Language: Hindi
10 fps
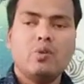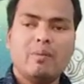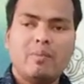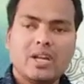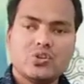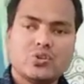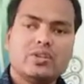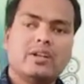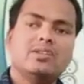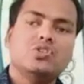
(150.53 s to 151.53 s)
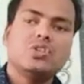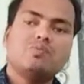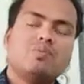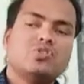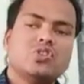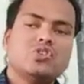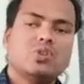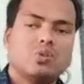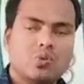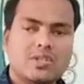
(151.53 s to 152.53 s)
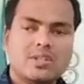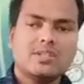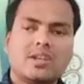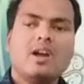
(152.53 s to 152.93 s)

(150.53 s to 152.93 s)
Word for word: एप्लीकेशन एंड जस्ट परचेज योर कोर्सेज